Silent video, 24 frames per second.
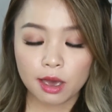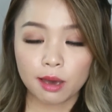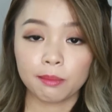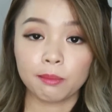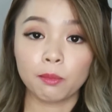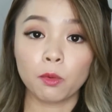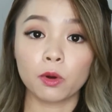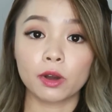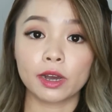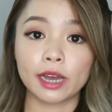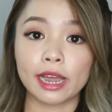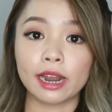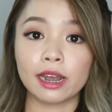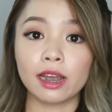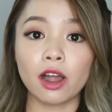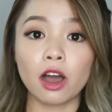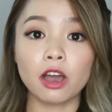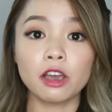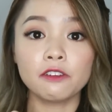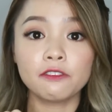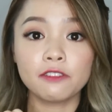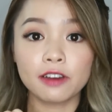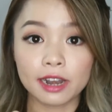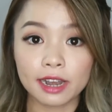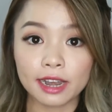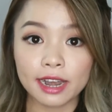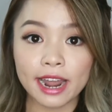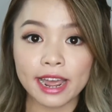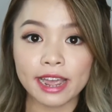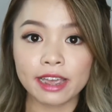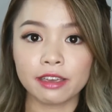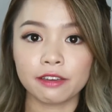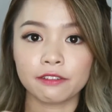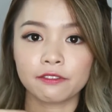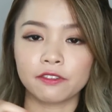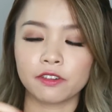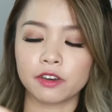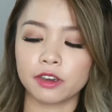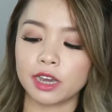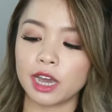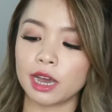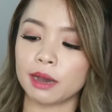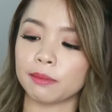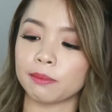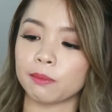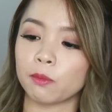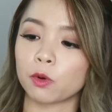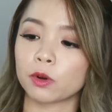một cái lõi phấn này với
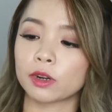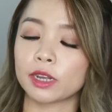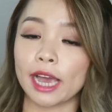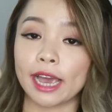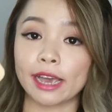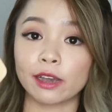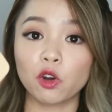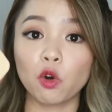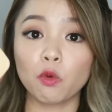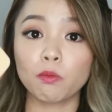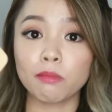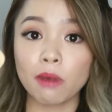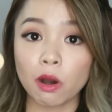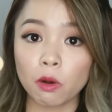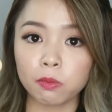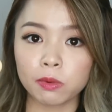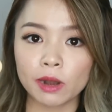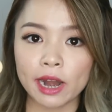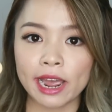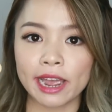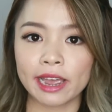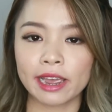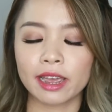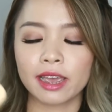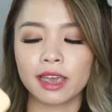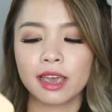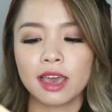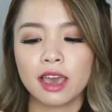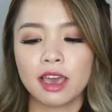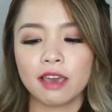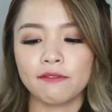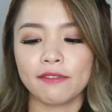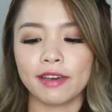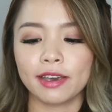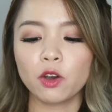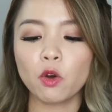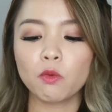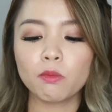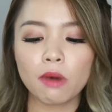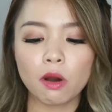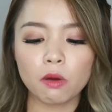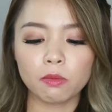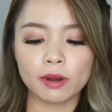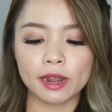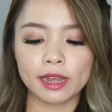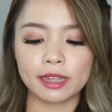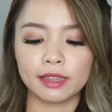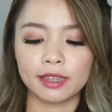cả một cái cục bông này Váy cục
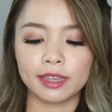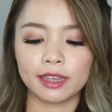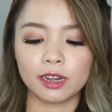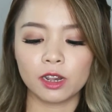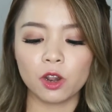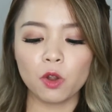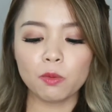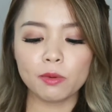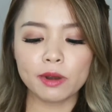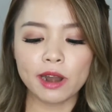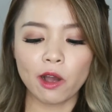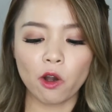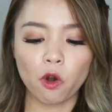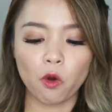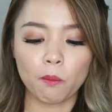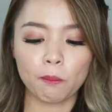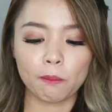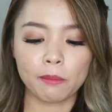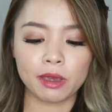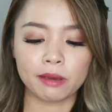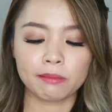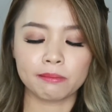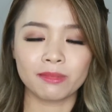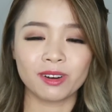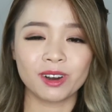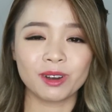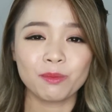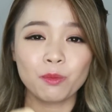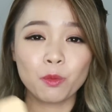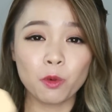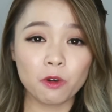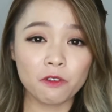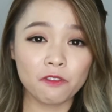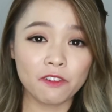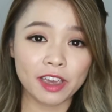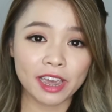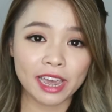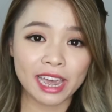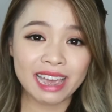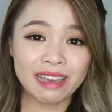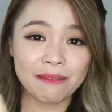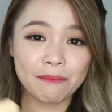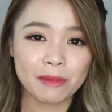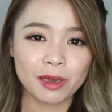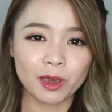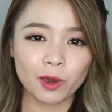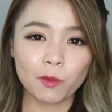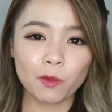bông này thì lúc đầu mình mới mua về
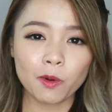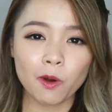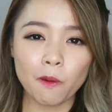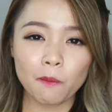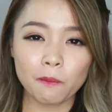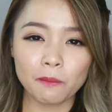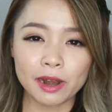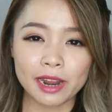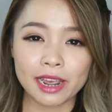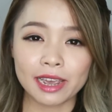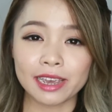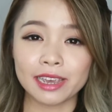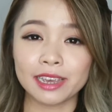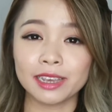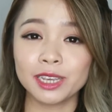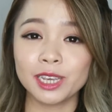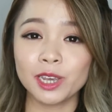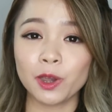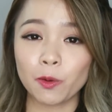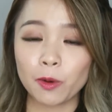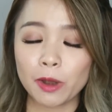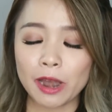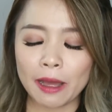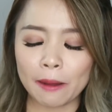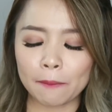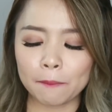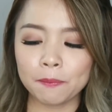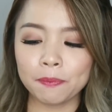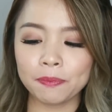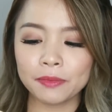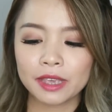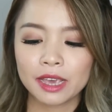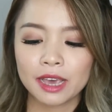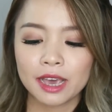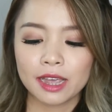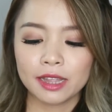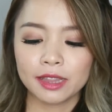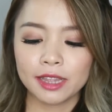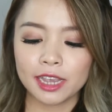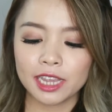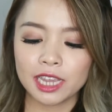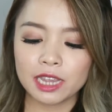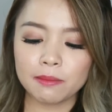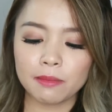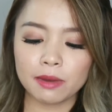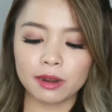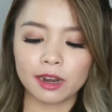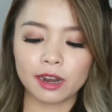mình cũng không để ý nhiều lắm Thế
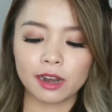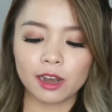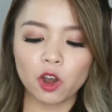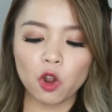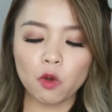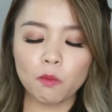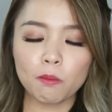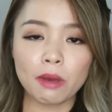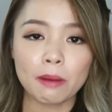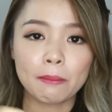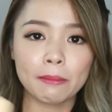nhưng mà đến lúc mà